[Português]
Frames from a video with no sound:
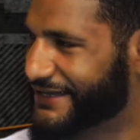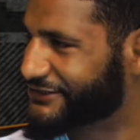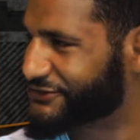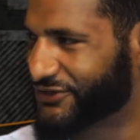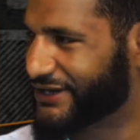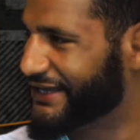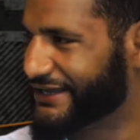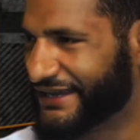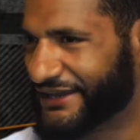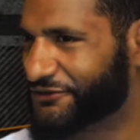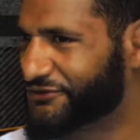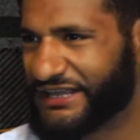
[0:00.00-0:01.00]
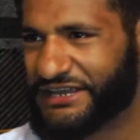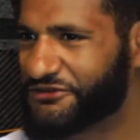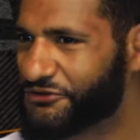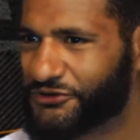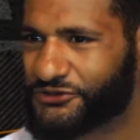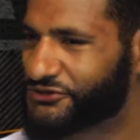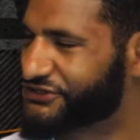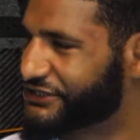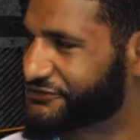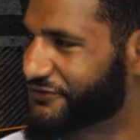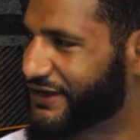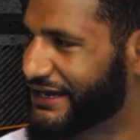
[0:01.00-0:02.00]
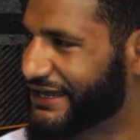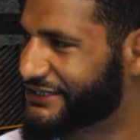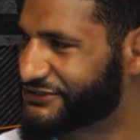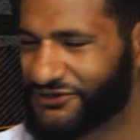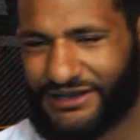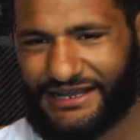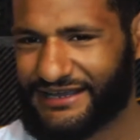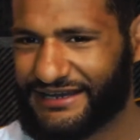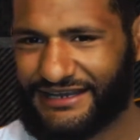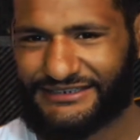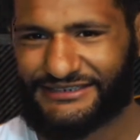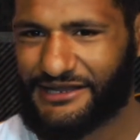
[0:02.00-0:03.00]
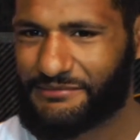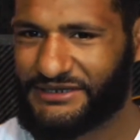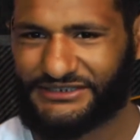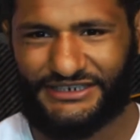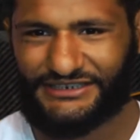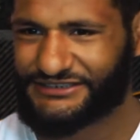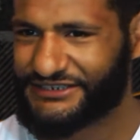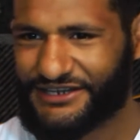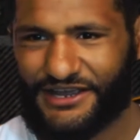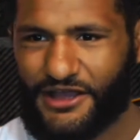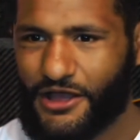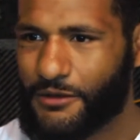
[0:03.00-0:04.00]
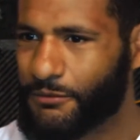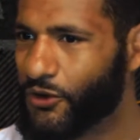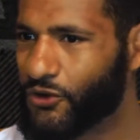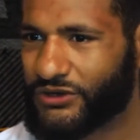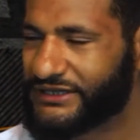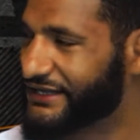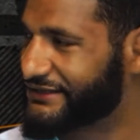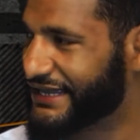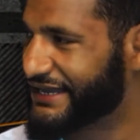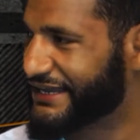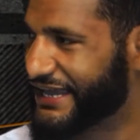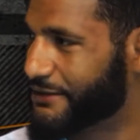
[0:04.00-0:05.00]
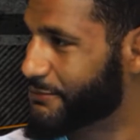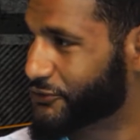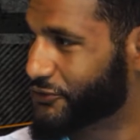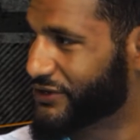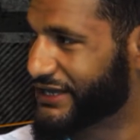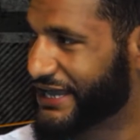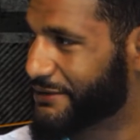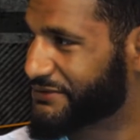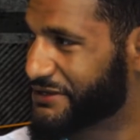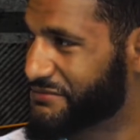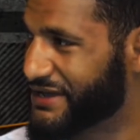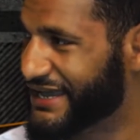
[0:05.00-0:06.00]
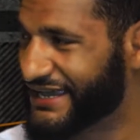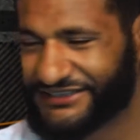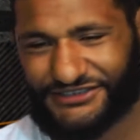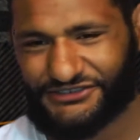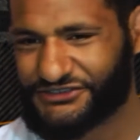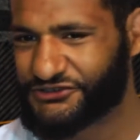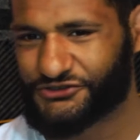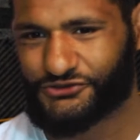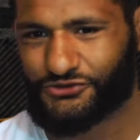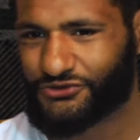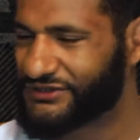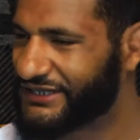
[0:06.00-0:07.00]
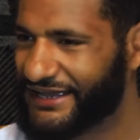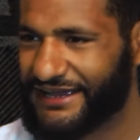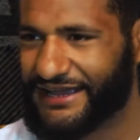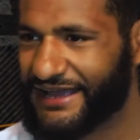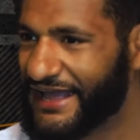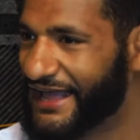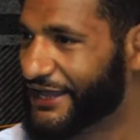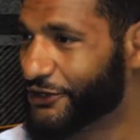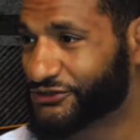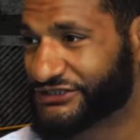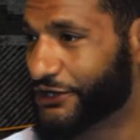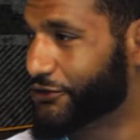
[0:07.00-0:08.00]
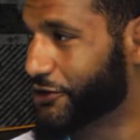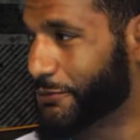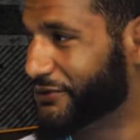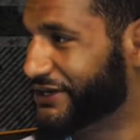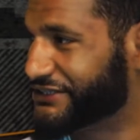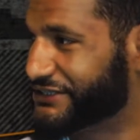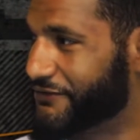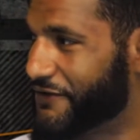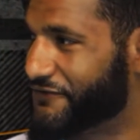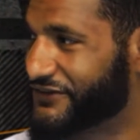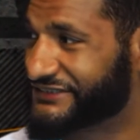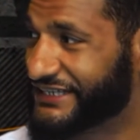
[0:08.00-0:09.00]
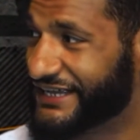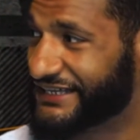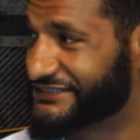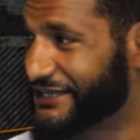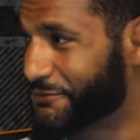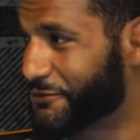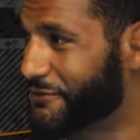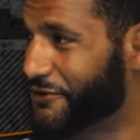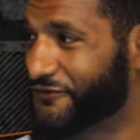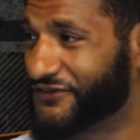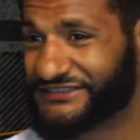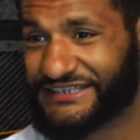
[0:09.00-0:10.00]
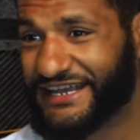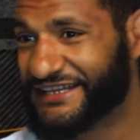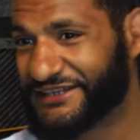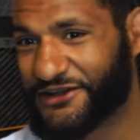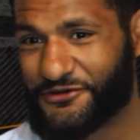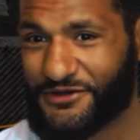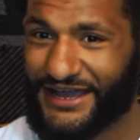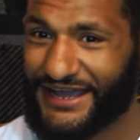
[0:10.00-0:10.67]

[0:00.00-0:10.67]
É só alegria. Não tem outro jeito de falar. É só alegria, sabe? A gente. Pô, quando ele está em campo eu estou em campo também, aí a gente se junta, é, eu sei o que o oponente dele vai fazer, ele sabe como eu vou fazer, então